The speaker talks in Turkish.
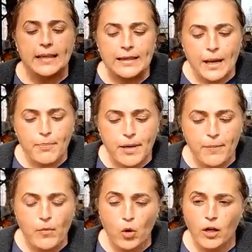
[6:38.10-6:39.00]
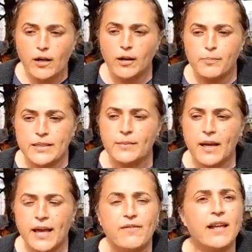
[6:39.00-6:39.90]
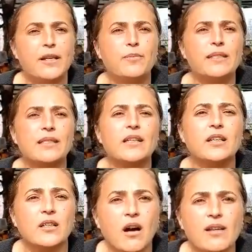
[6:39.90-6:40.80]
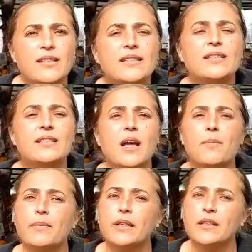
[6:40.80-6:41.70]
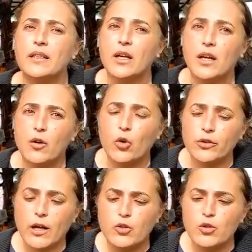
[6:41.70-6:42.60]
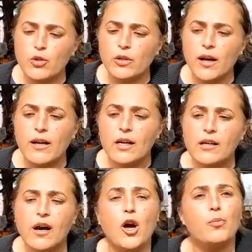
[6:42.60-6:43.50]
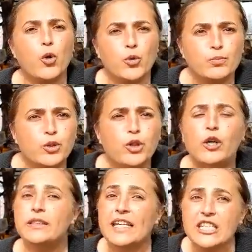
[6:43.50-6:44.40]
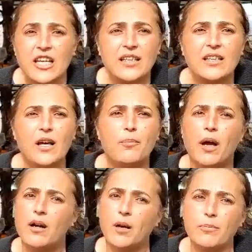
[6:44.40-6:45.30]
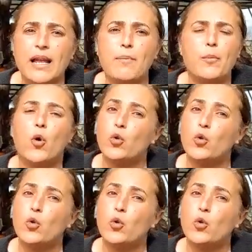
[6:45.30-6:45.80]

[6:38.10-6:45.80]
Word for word: Deprem olarak bizim evlerimizi raylı sistem mi, ondan sonra karbon mu, ne şekil yaparlar bilemem.